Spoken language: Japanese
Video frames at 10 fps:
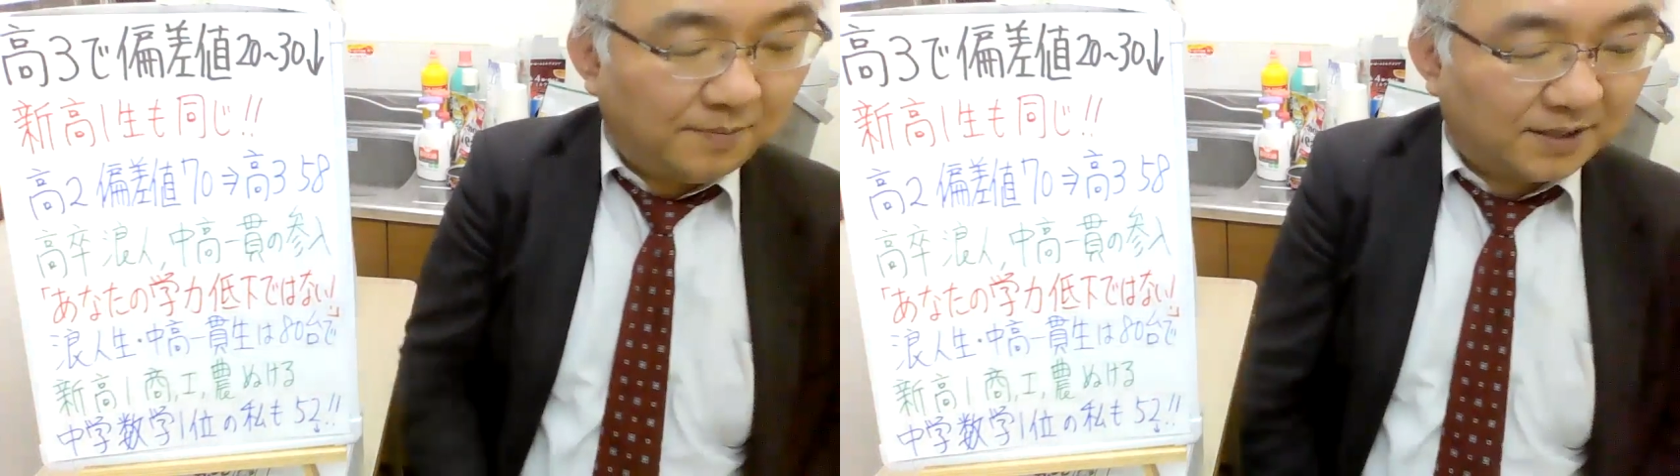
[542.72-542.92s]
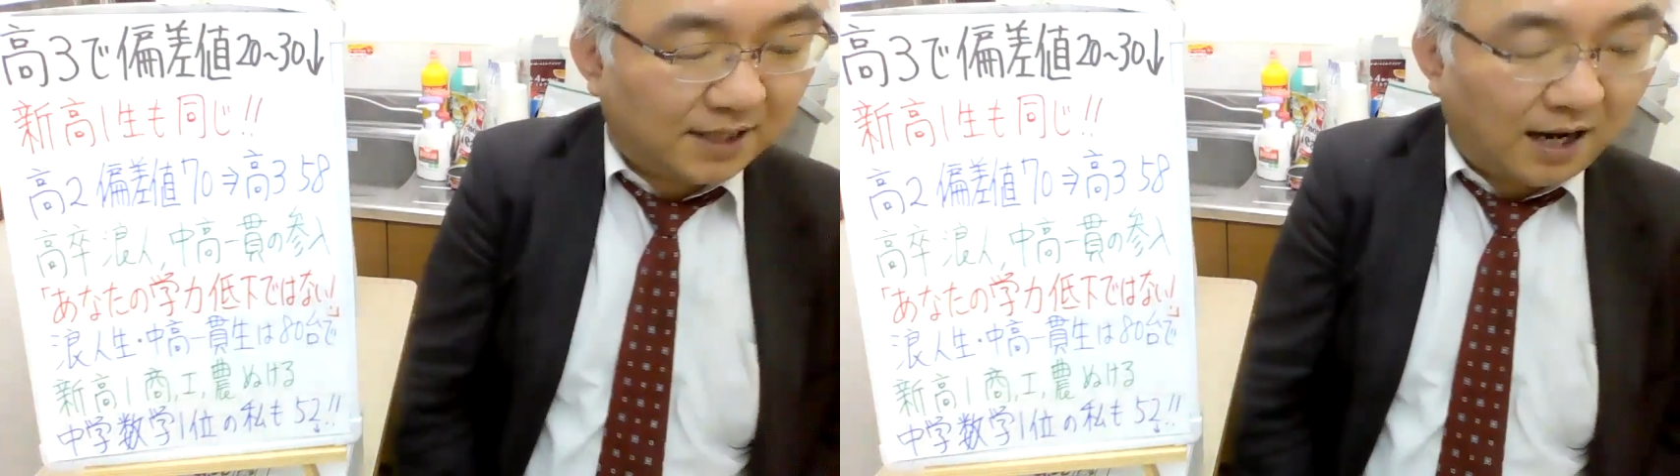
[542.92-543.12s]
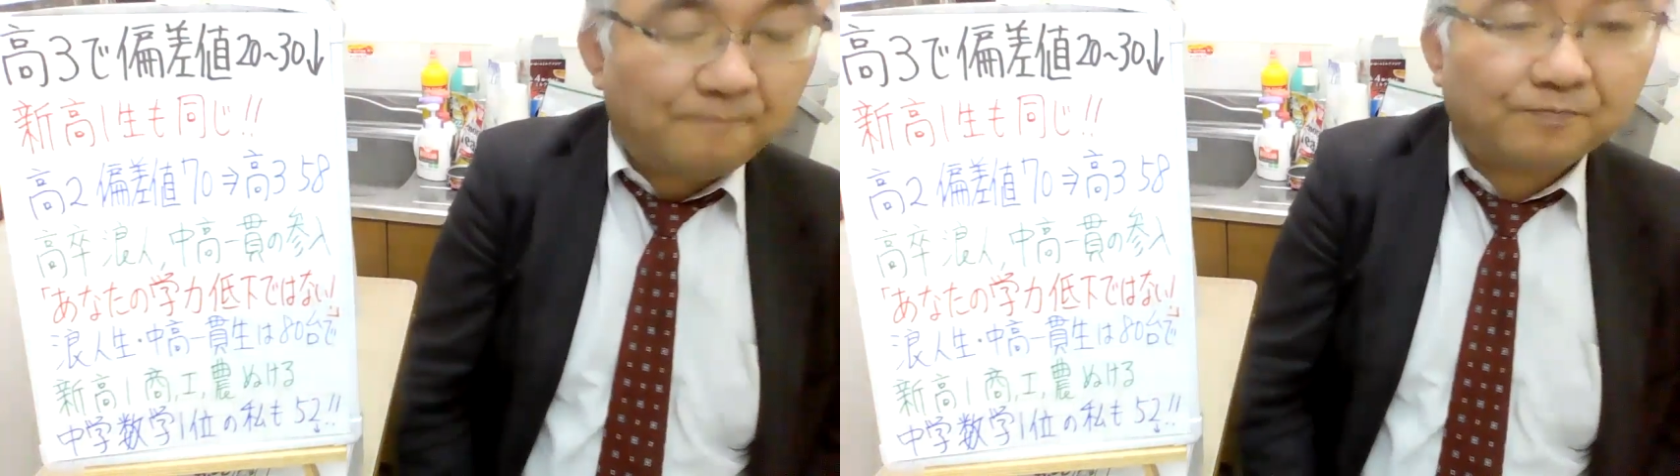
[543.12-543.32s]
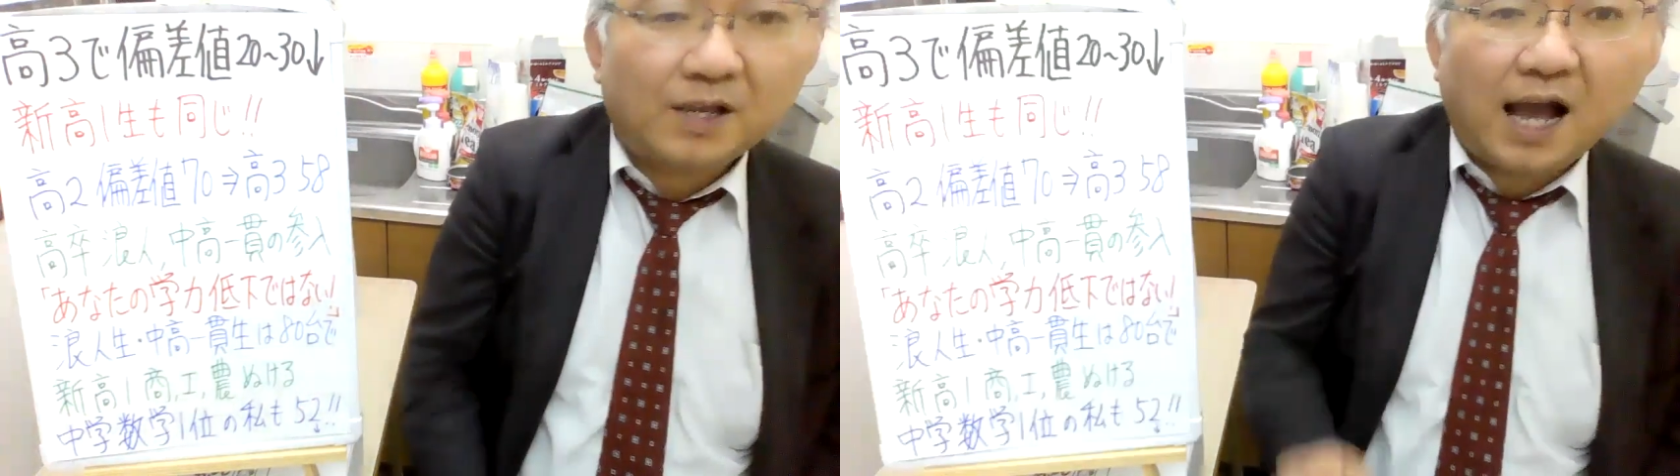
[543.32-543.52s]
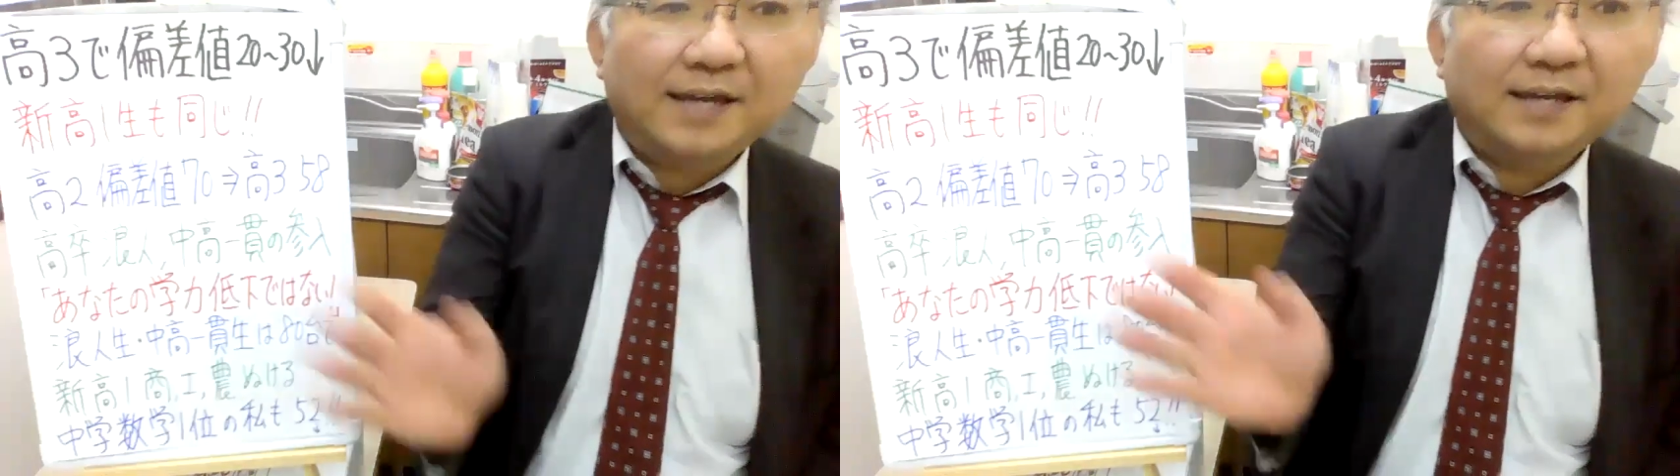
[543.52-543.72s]
になりますか
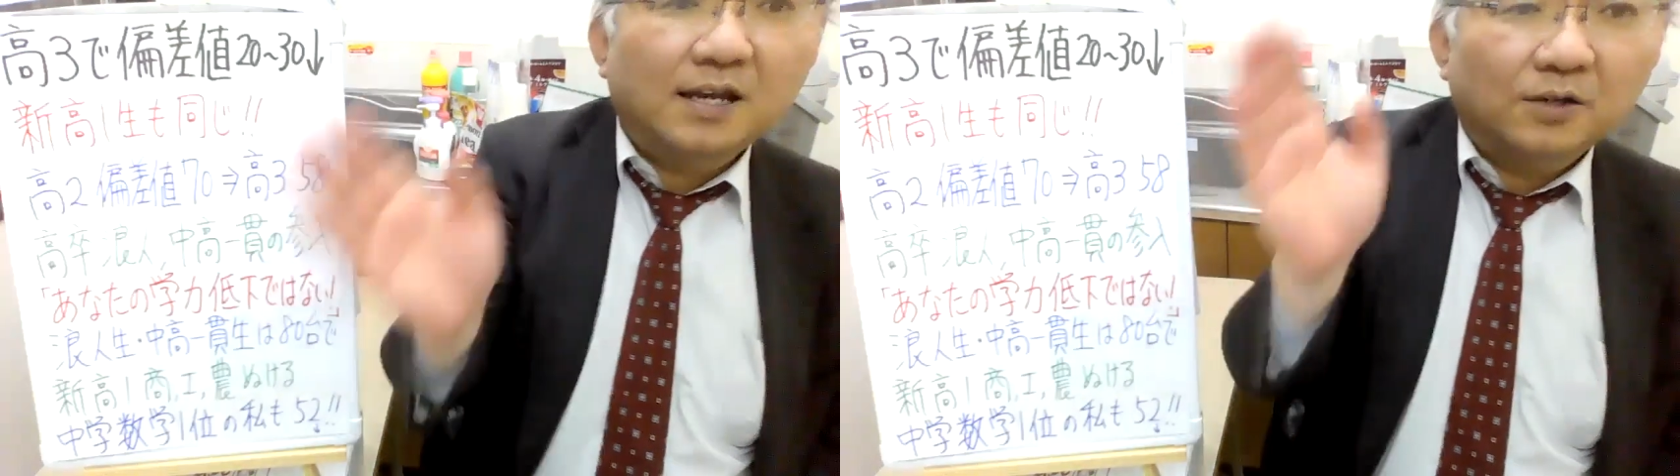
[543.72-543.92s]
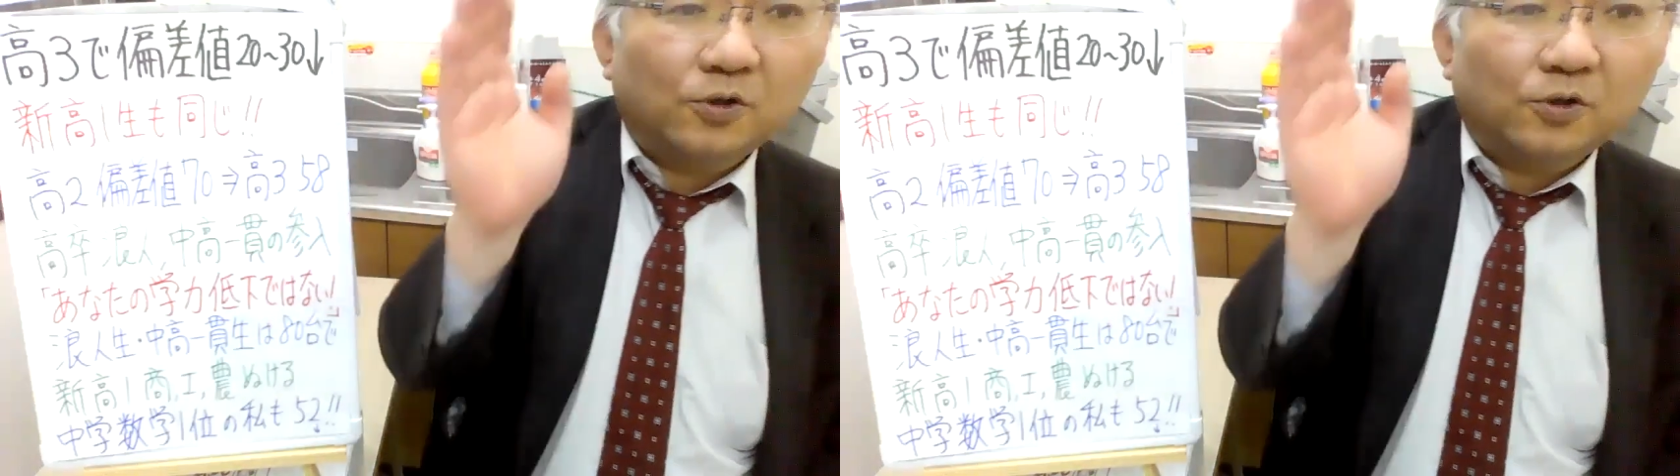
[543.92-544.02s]
ら。はい。